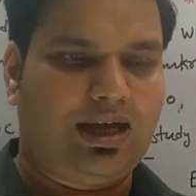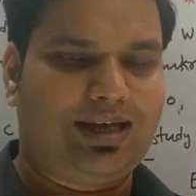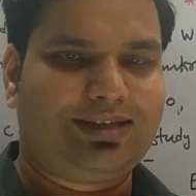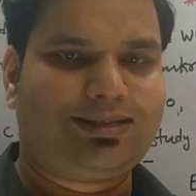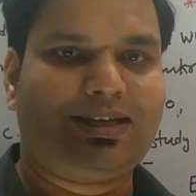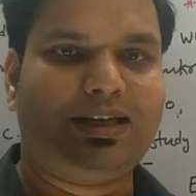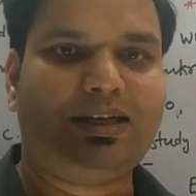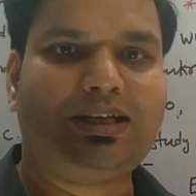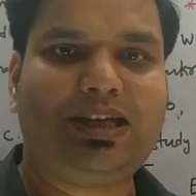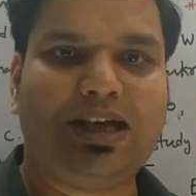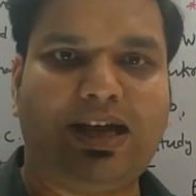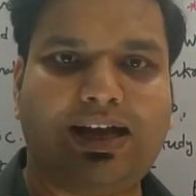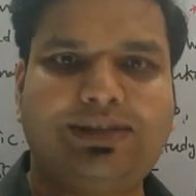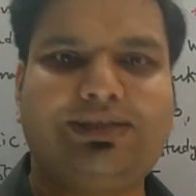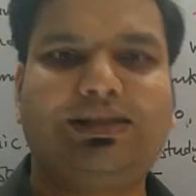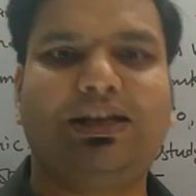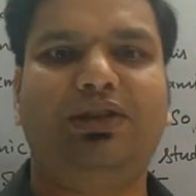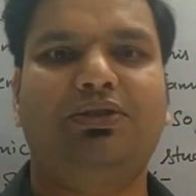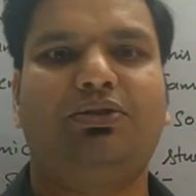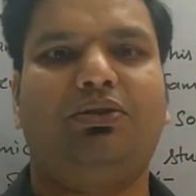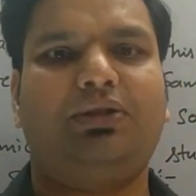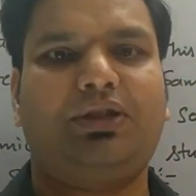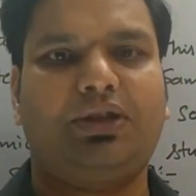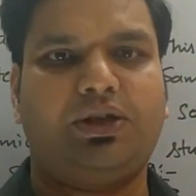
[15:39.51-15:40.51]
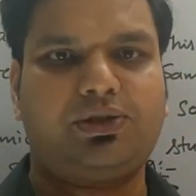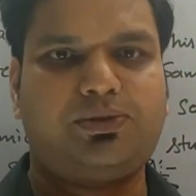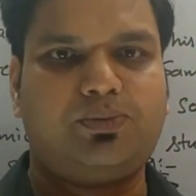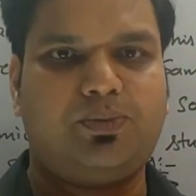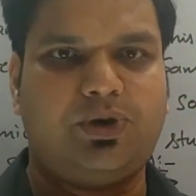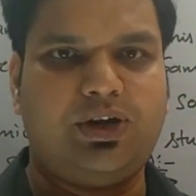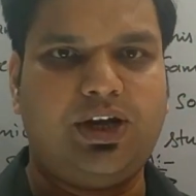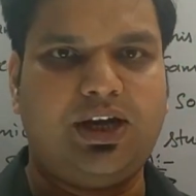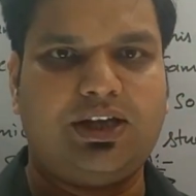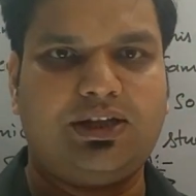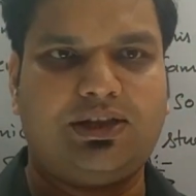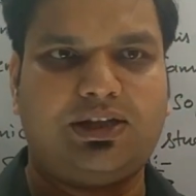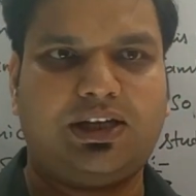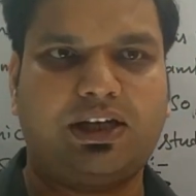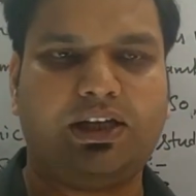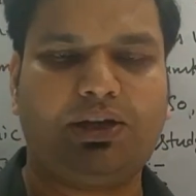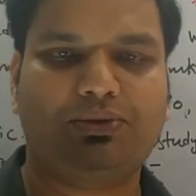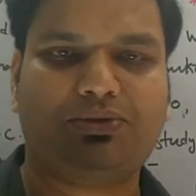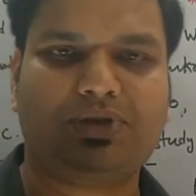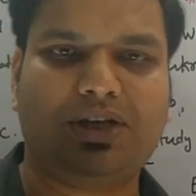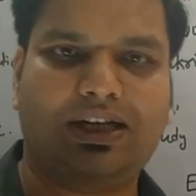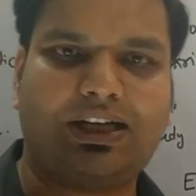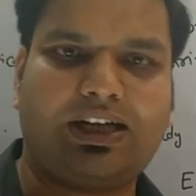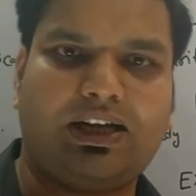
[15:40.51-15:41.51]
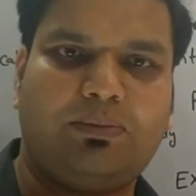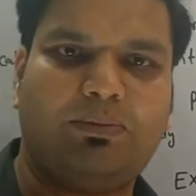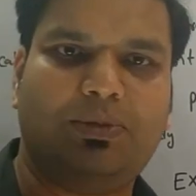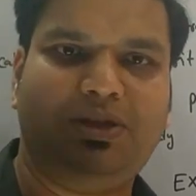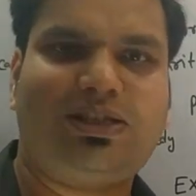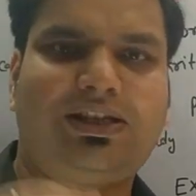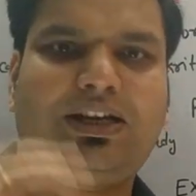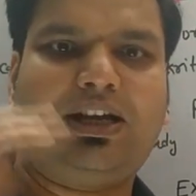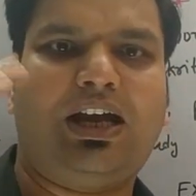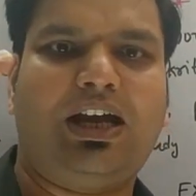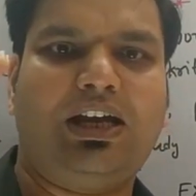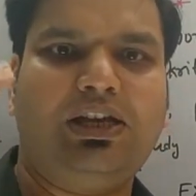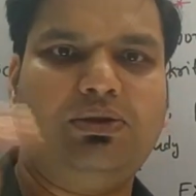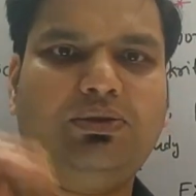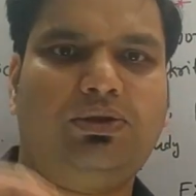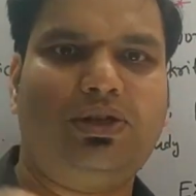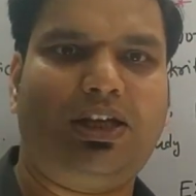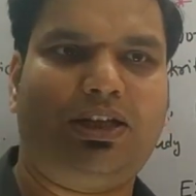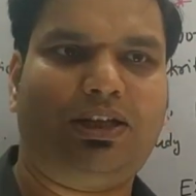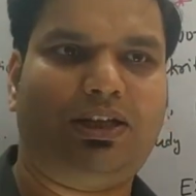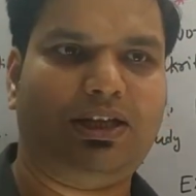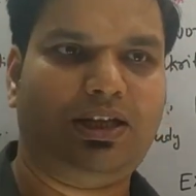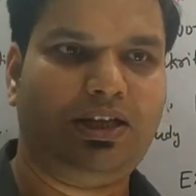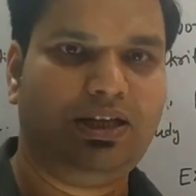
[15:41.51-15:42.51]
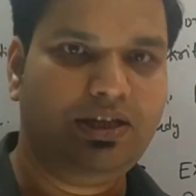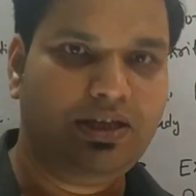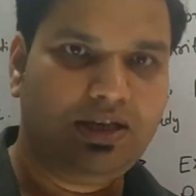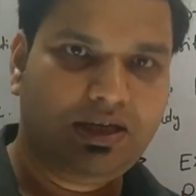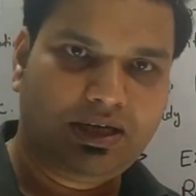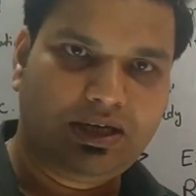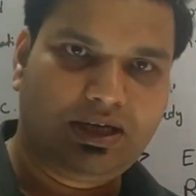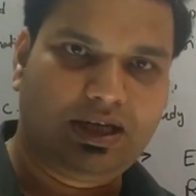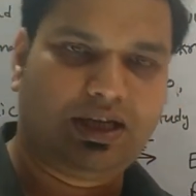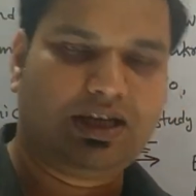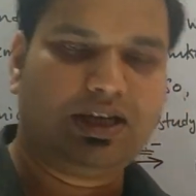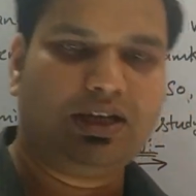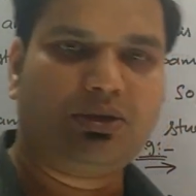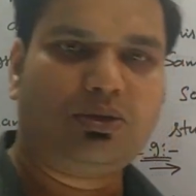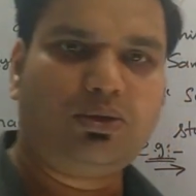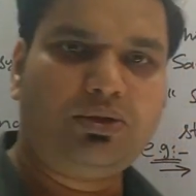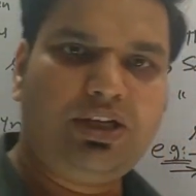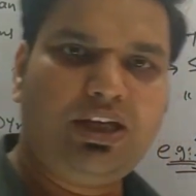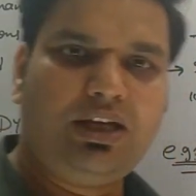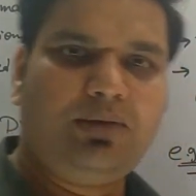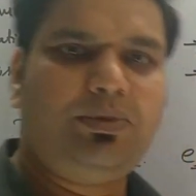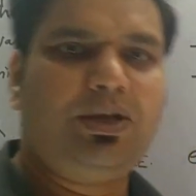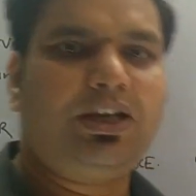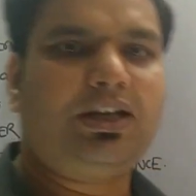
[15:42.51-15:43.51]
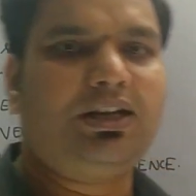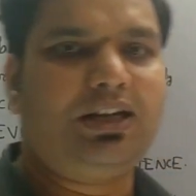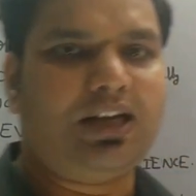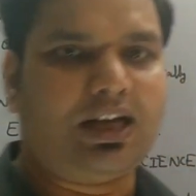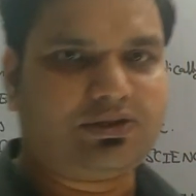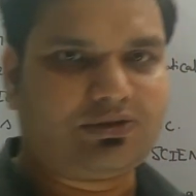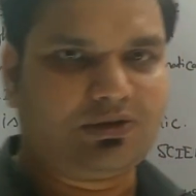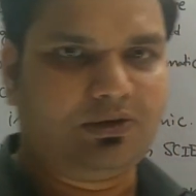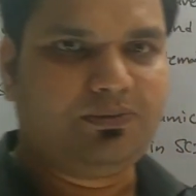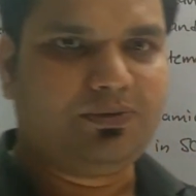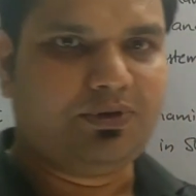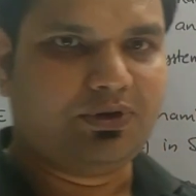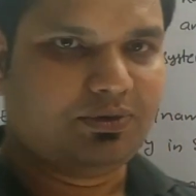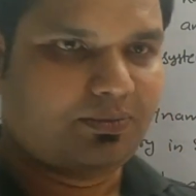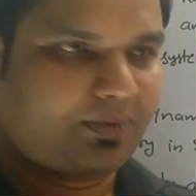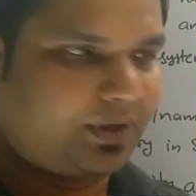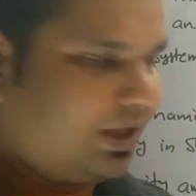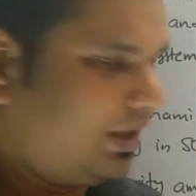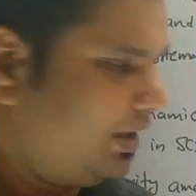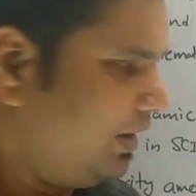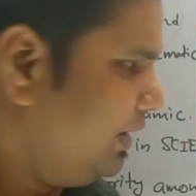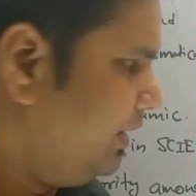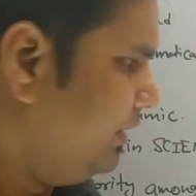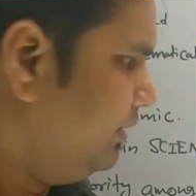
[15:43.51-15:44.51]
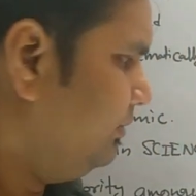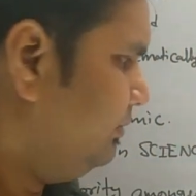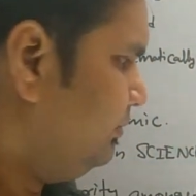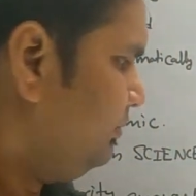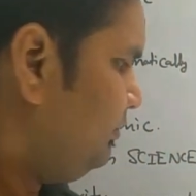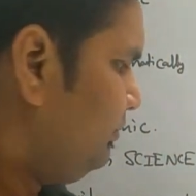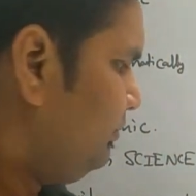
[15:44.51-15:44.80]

ऐसा क्या चेंज होता है उस बॉडी के अंदर कि उसका टेम्परेचर हाई हो जाता है ठीक है तो ये भी एक नेचुरल फिनोमिना है